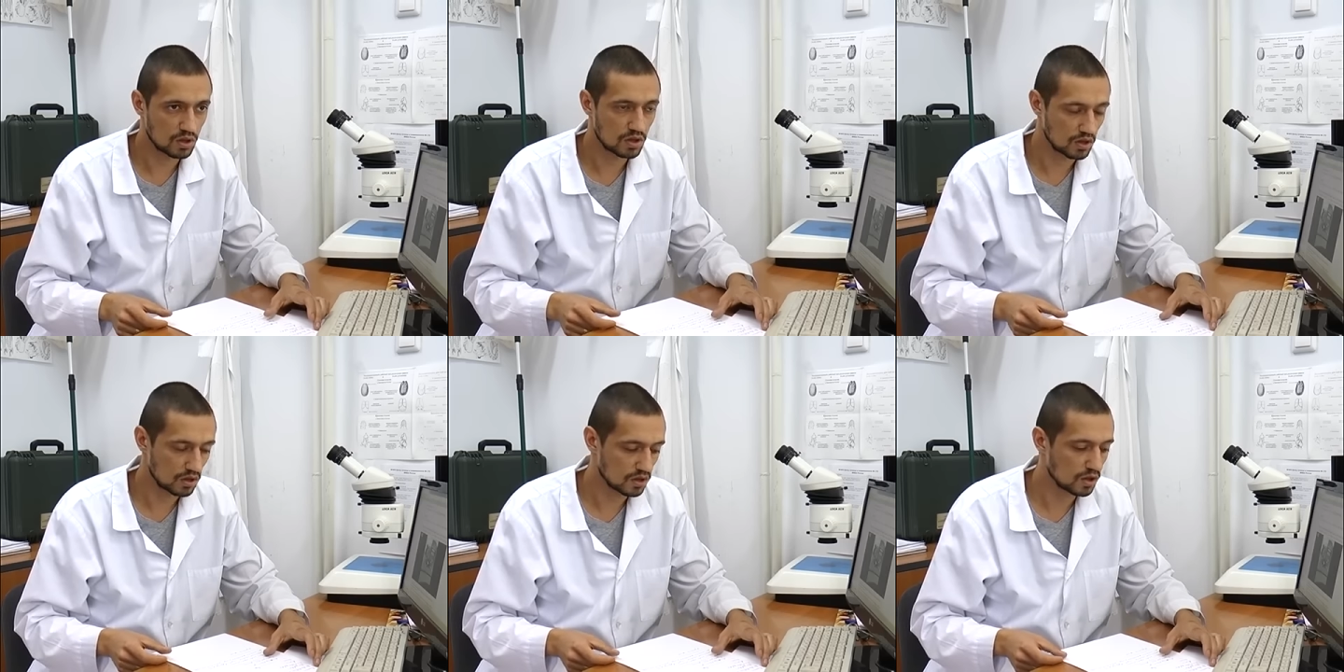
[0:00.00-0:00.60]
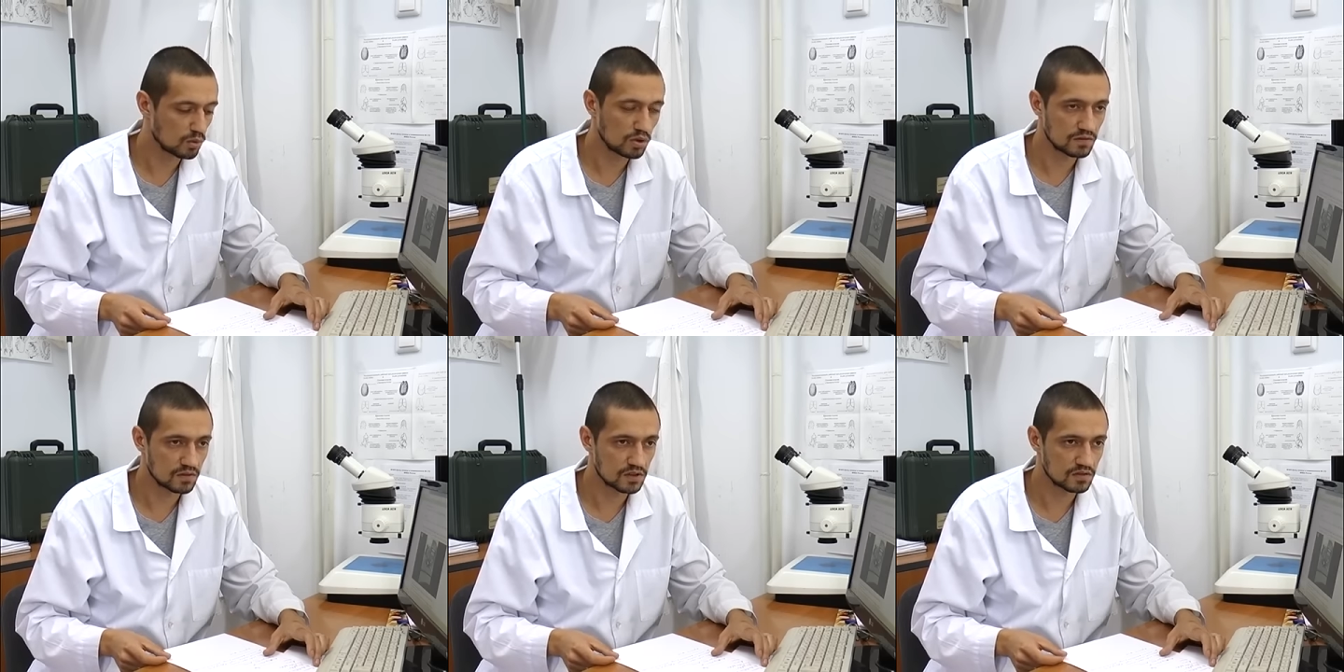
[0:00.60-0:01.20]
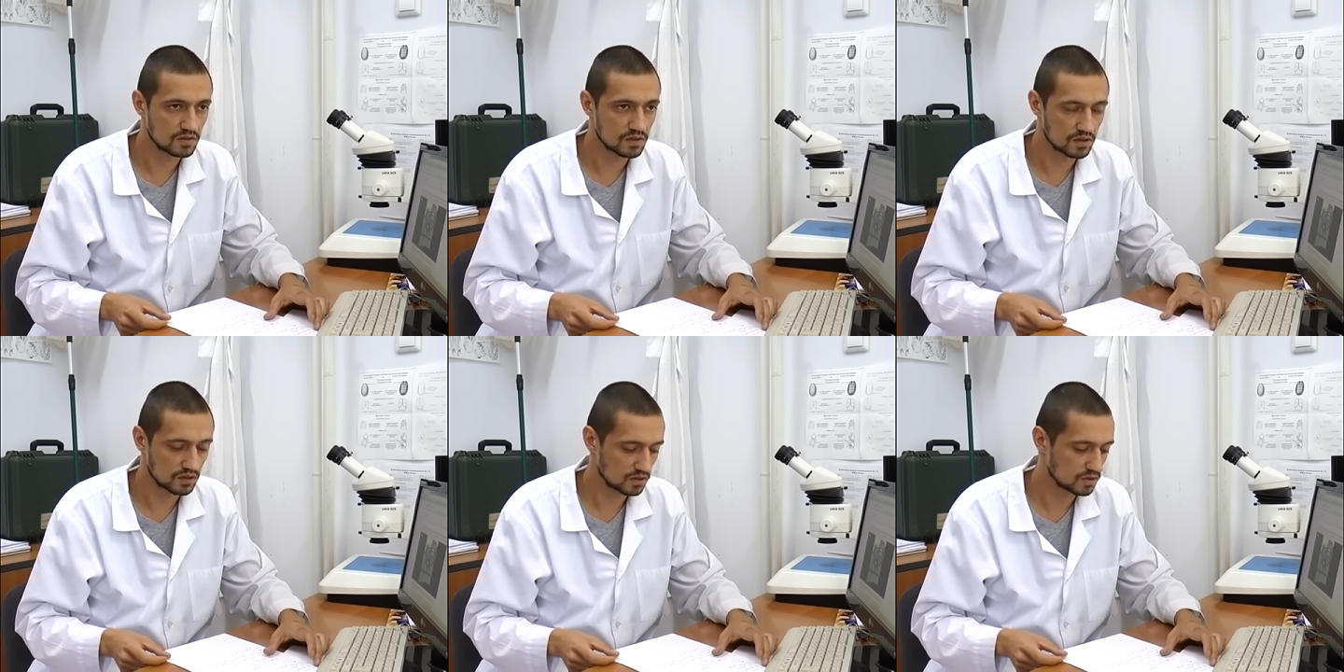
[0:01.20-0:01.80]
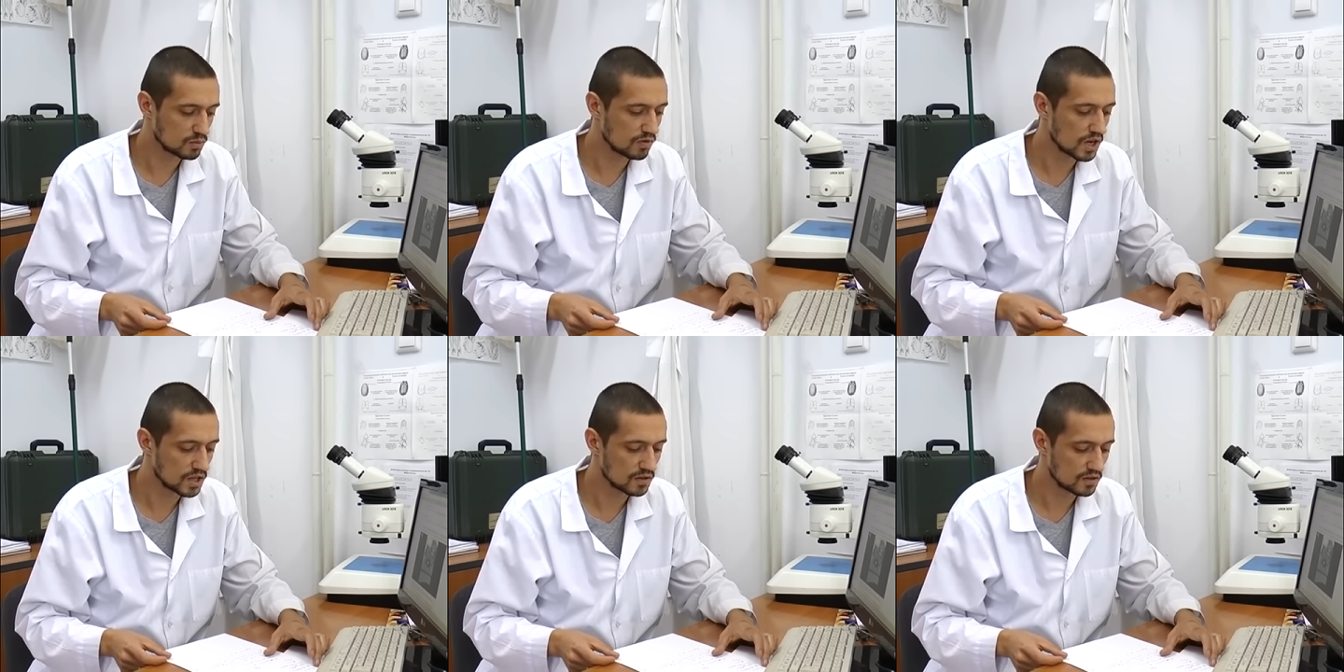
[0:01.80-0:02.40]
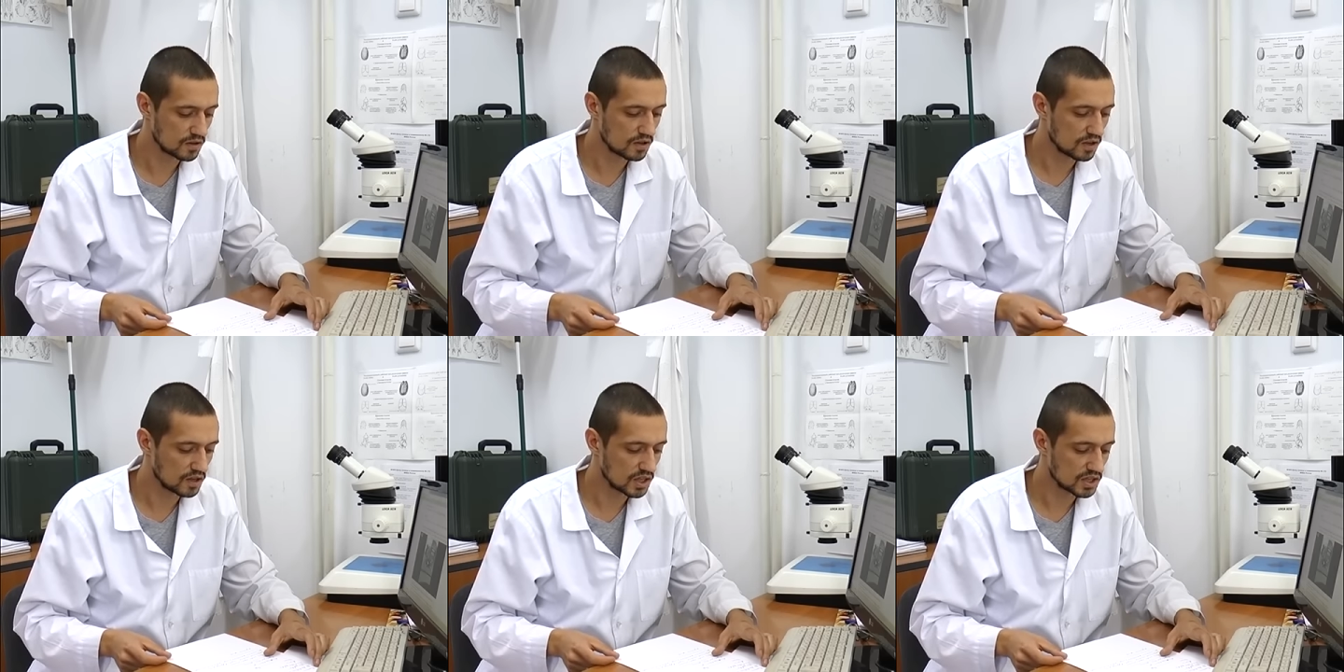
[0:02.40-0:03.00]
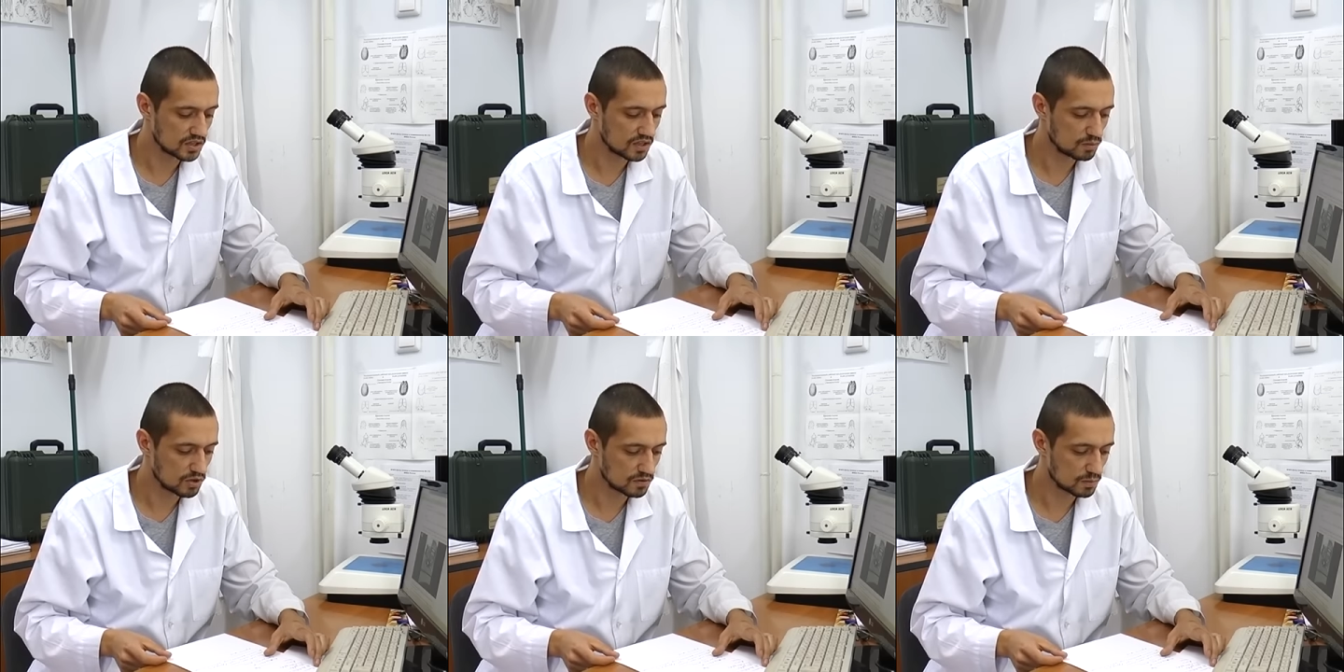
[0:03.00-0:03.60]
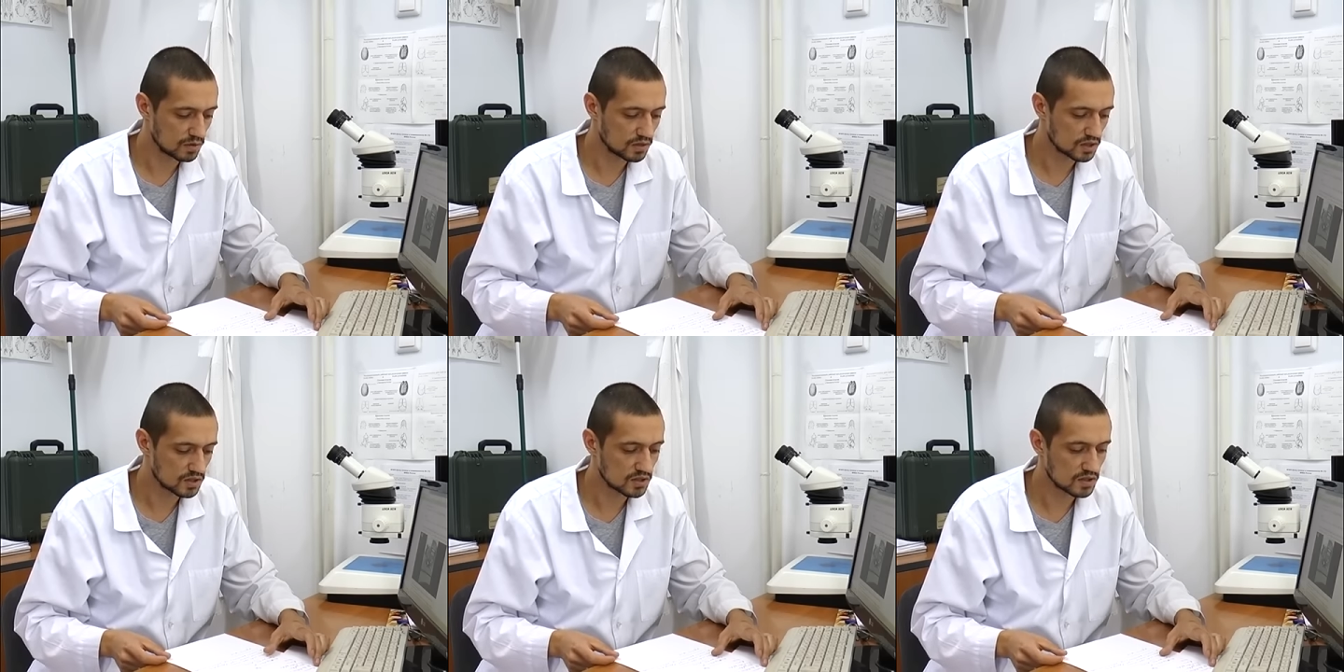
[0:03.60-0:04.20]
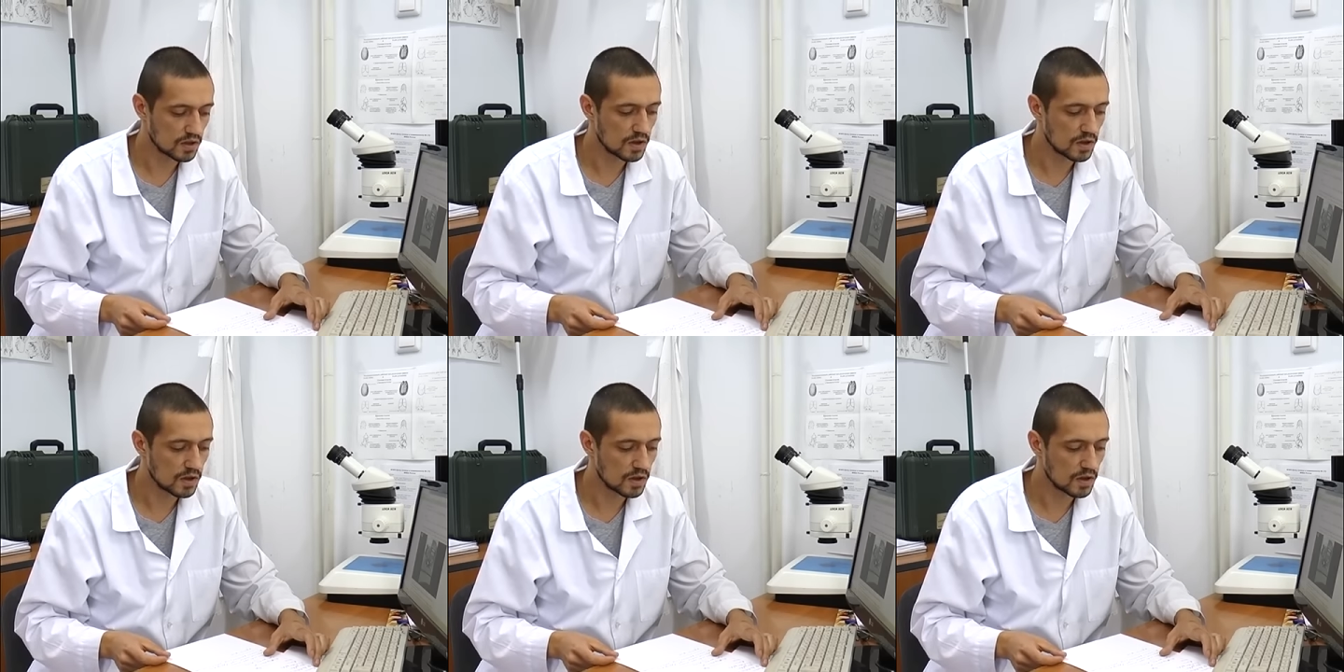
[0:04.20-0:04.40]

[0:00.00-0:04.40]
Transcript: Это она более эффективно смывает яйца гельминтов с поверхности.